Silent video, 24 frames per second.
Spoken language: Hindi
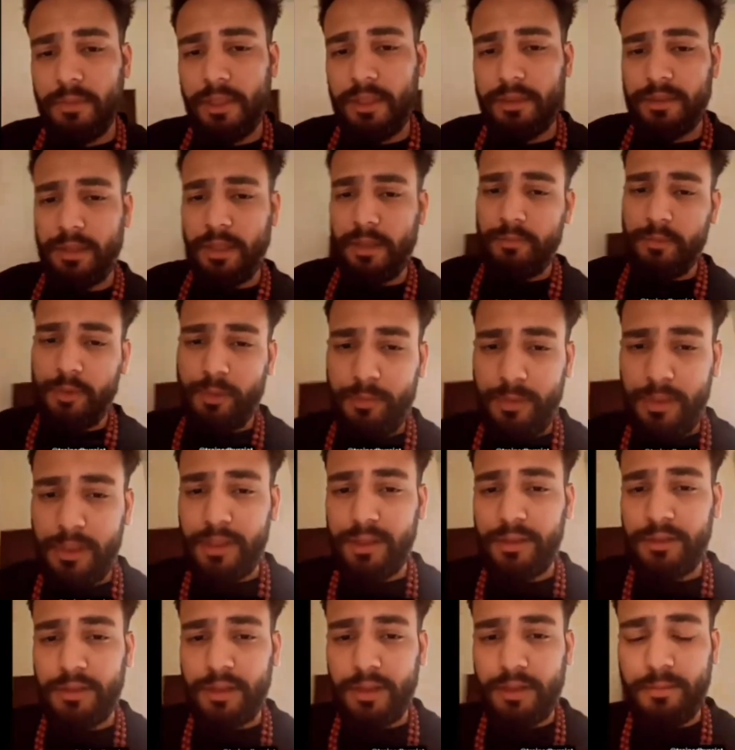भाई शाम को मिल
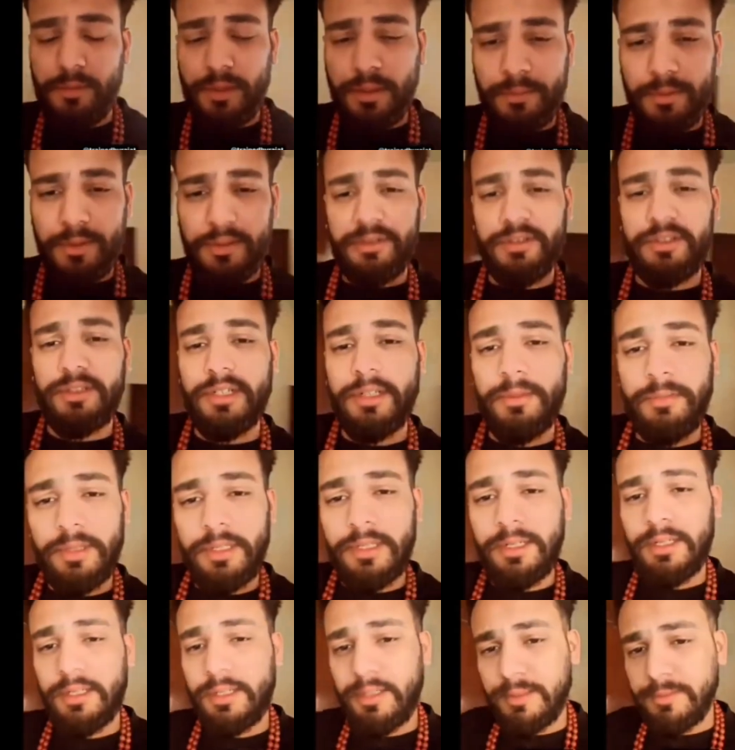रहे हैं शाम का अपना सीन है
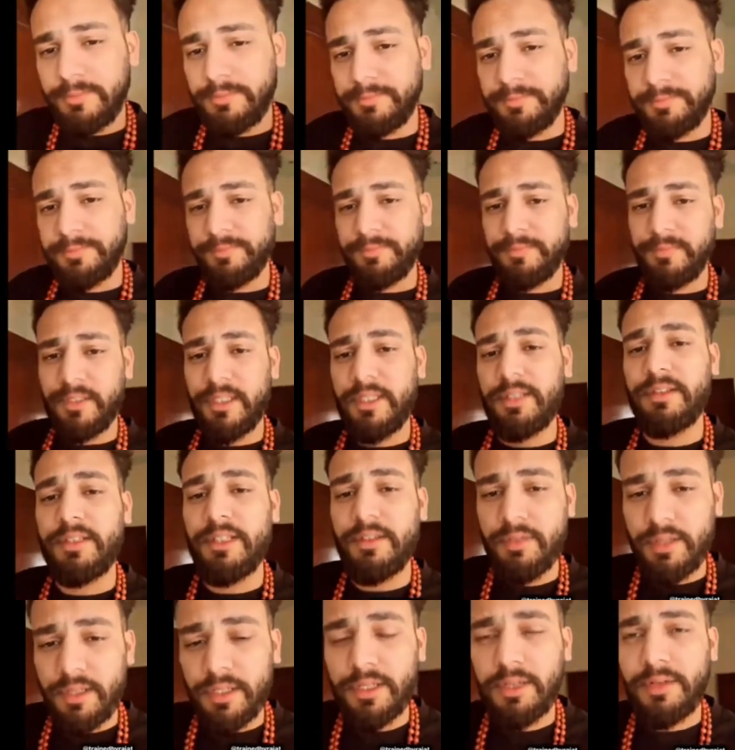मिलने का
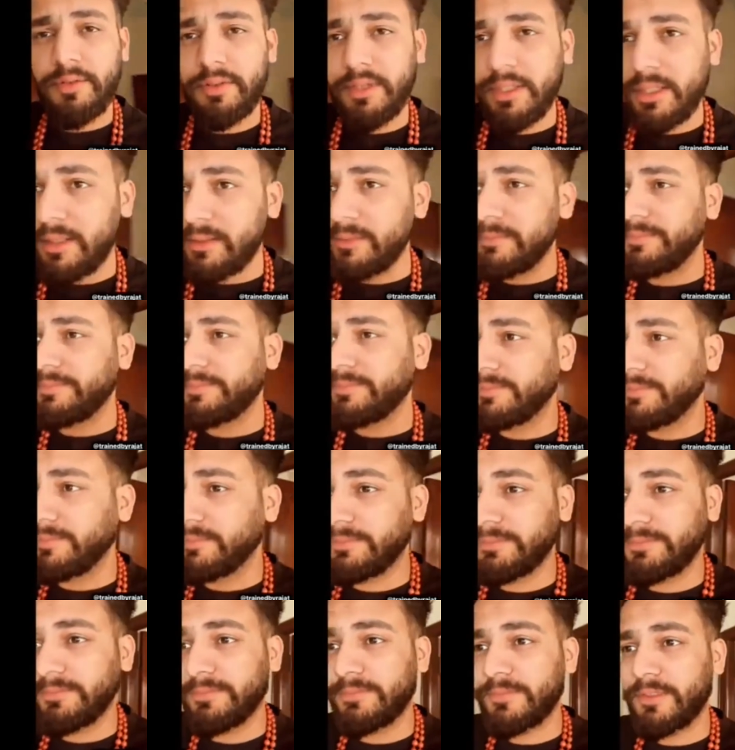देखते हैं वहाँ क्या होता
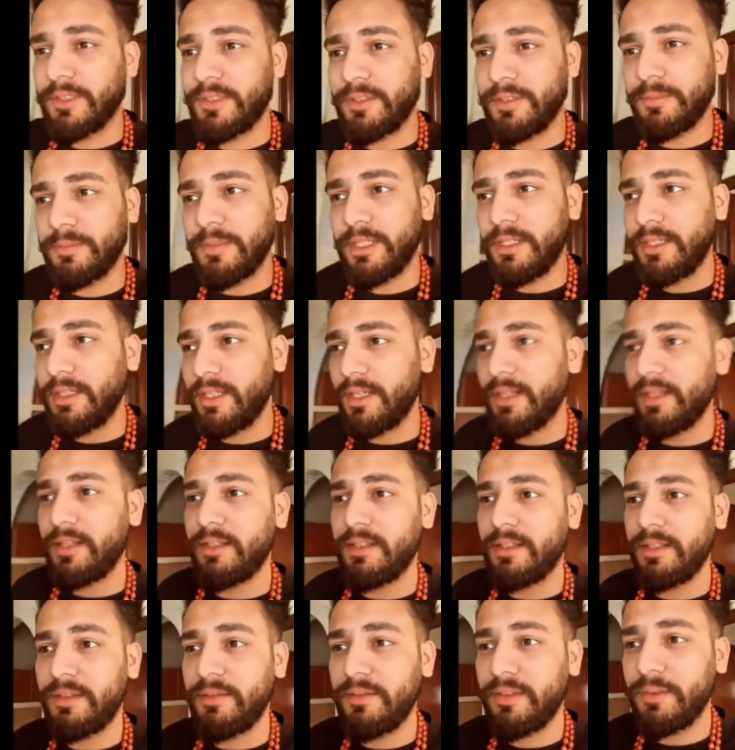है और भाई कह
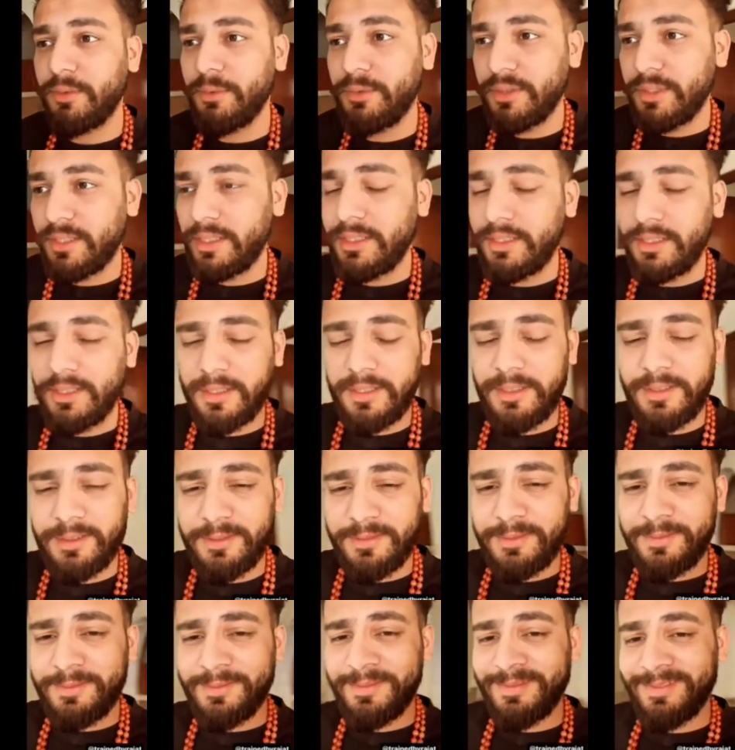रहे हैं कि वे दो जने ही आ रहे
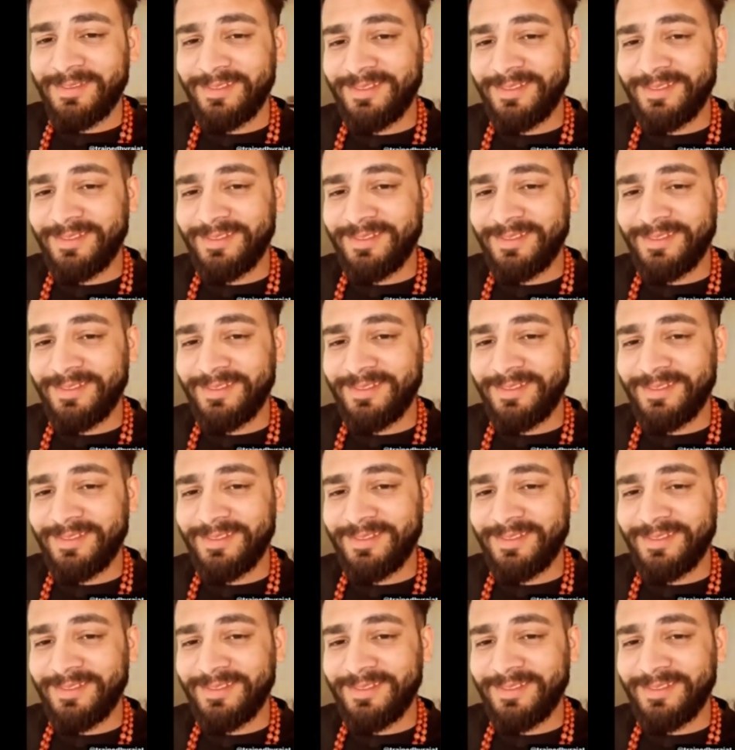हैं